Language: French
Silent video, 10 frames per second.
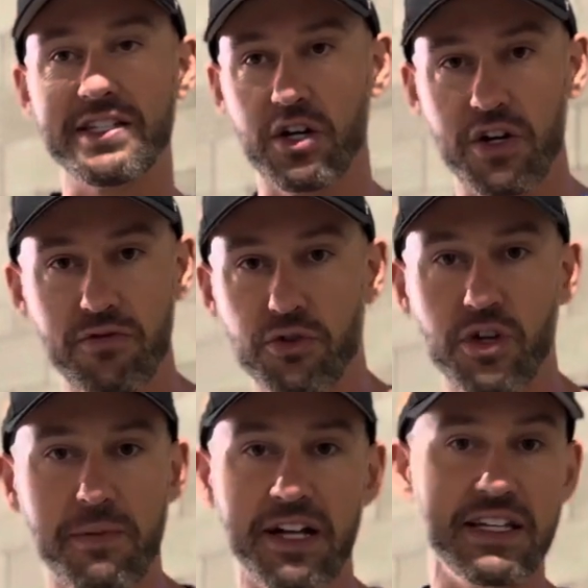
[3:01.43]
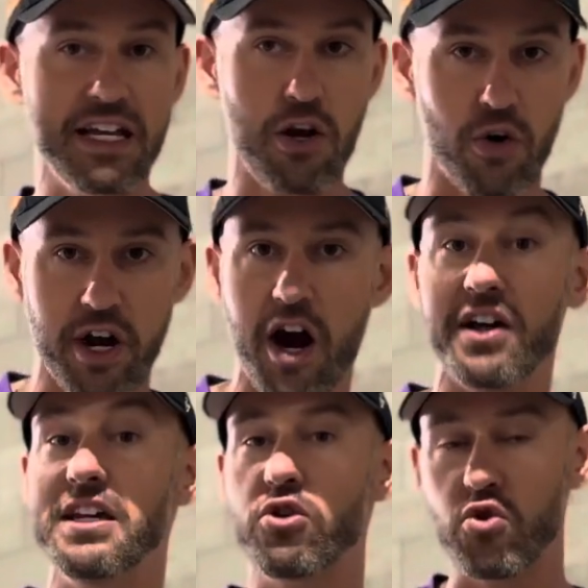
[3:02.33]
vont nous commander des longueurs, des
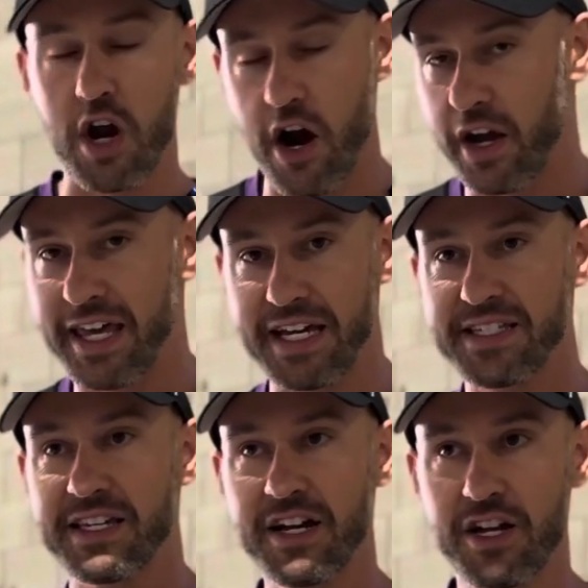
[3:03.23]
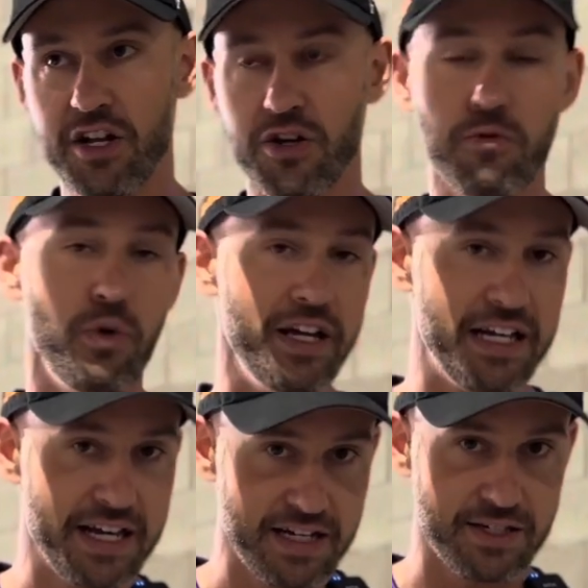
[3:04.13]
couleurs X. Donc, pour les clients
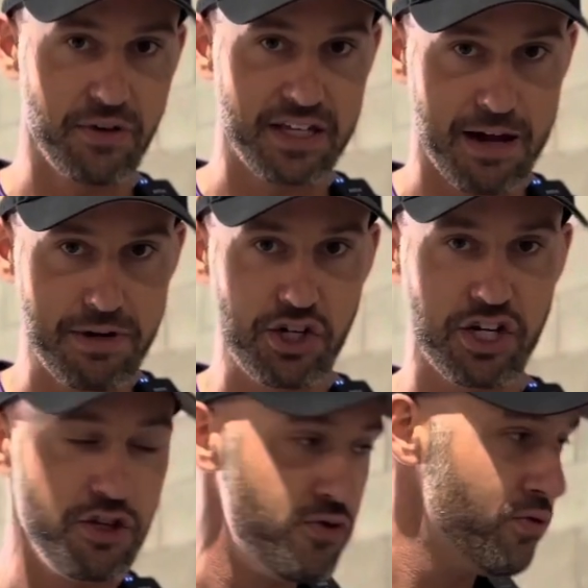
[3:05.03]
qui sont établis chez nous,